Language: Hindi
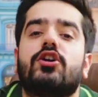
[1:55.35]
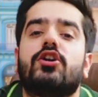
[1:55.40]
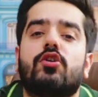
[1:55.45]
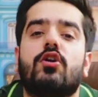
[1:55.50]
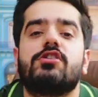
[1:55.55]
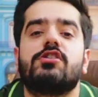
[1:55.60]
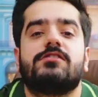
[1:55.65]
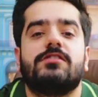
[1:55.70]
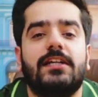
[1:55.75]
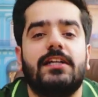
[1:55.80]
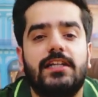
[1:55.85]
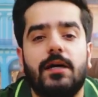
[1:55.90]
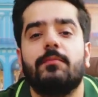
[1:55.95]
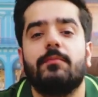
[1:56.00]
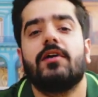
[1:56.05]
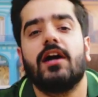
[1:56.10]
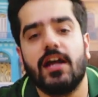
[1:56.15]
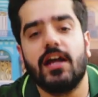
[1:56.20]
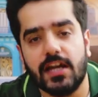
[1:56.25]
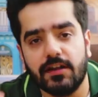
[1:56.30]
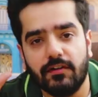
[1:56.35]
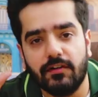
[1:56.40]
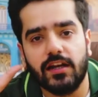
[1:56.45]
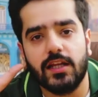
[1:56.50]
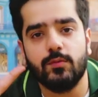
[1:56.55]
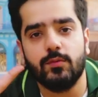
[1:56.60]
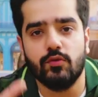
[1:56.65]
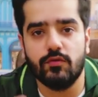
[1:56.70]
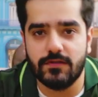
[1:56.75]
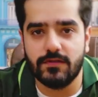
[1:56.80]
रोशनी ढमकाने
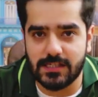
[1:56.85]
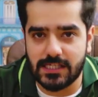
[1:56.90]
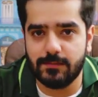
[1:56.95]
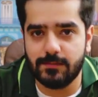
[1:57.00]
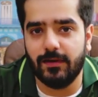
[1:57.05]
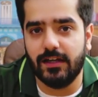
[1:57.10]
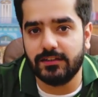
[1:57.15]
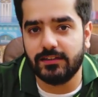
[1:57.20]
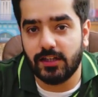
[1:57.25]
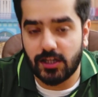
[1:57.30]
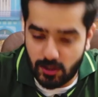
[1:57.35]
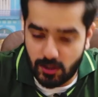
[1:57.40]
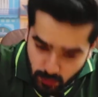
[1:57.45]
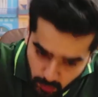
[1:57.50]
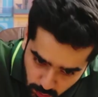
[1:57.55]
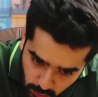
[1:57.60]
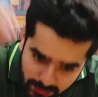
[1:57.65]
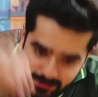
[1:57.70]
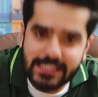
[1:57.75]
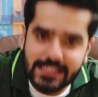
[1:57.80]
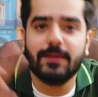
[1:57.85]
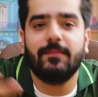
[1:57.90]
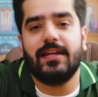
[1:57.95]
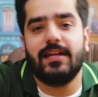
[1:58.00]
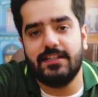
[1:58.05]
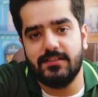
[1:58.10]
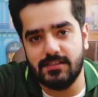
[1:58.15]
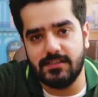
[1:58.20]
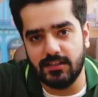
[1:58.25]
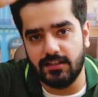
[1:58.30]
वाली मूवीज़ की बात कर रहा हूँ उनसे
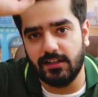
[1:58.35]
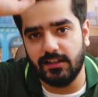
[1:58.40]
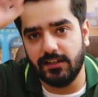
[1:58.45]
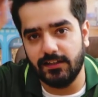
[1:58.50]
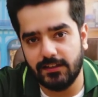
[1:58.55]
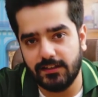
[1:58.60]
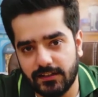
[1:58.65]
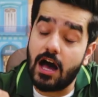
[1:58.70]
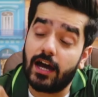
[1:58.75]
मैंने सीखा है